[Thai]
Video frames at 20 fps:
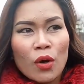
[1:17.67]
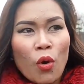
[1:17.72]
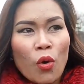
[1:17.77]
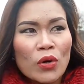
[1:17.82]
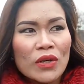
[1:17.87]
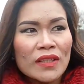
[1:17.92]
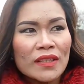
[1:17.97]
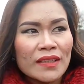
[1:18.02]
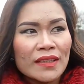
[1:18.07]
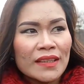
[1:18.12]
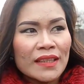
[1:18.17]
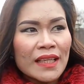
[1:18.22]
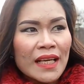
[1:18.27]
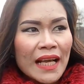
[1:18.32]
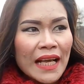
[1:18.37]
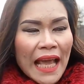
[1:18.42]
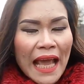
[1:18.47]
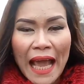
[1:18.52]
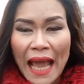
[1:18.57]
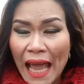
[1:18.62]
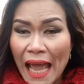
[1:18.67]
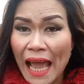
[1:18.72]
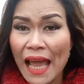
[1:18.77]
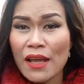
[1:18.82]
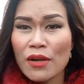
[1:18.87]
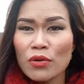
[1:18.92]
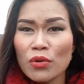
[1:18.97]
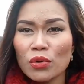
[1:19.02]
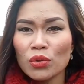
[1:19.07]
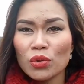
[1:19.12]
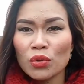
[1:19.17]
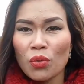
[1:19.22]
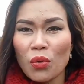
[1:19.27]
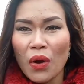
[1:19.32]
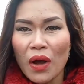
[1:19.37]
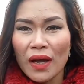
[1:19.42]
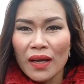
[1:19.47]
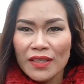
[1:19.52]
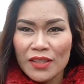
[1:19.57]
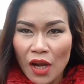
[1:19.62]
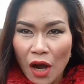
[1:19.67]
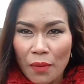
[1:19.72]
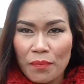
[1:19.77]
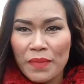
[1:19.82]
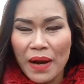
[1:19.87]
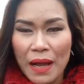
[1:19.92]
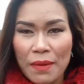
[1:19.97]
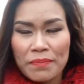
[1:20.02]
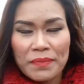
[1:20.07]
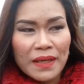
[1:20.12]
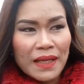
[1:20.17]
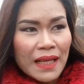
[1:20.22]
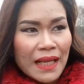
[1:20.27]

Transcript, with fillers: คุณแค่ให้รู้ตัวยอมรับ